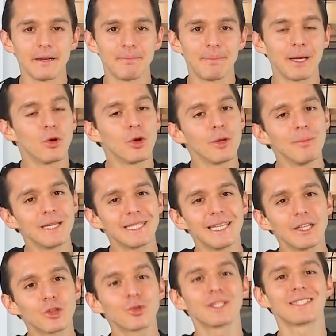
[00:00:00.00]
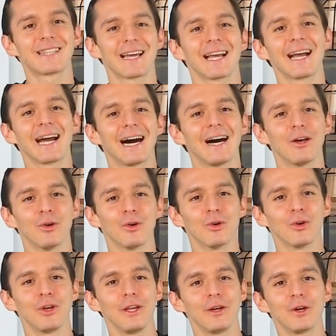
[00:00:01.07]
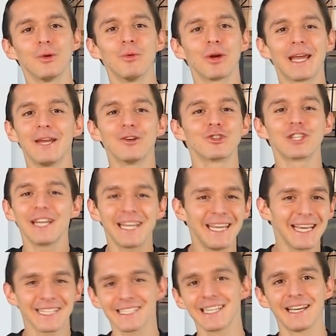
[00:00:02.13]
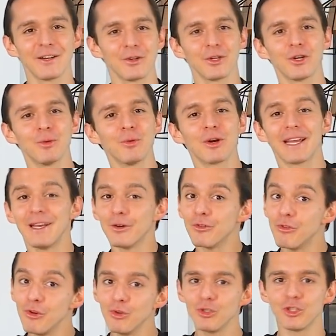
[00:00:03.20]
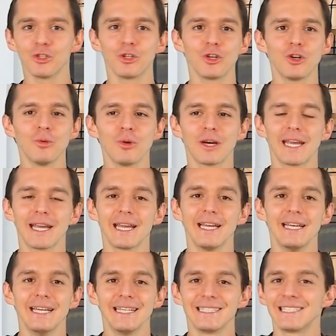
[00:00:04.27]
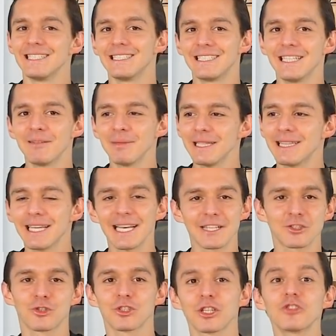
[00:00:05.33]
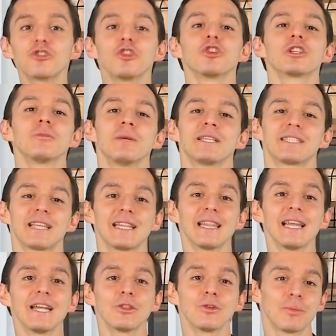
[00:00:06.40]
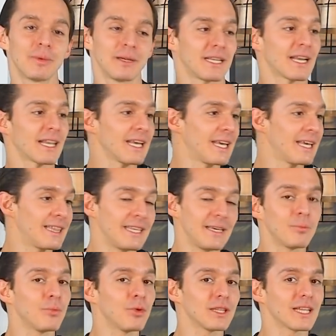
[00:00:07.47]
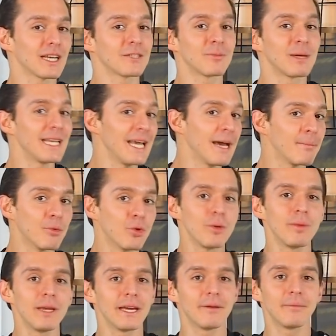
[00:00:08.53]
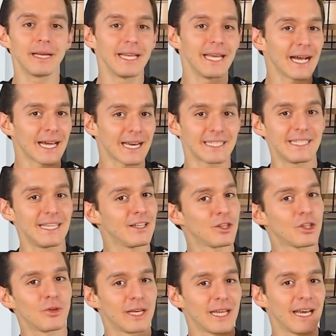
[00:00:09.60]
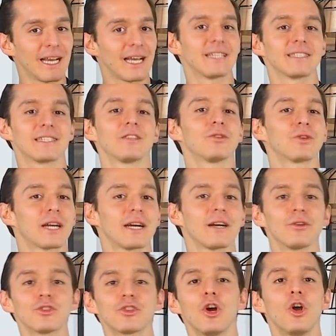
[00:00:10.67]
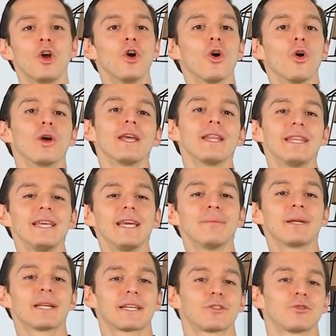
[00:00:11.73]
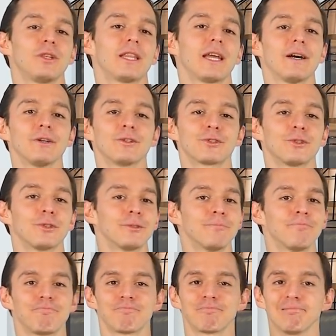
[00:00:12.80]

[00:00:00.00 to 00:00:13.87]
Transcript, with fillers: pero hoy me siento estancado, hoy como que no sé qué hacer, hoy como que no fluyo, hoy como que sencillamente las cosas no se me están dando, a pesar de que tiempo atrás venía muy bien, venía creciendo, venía alcanzando rangos, hoy en día mis resultados son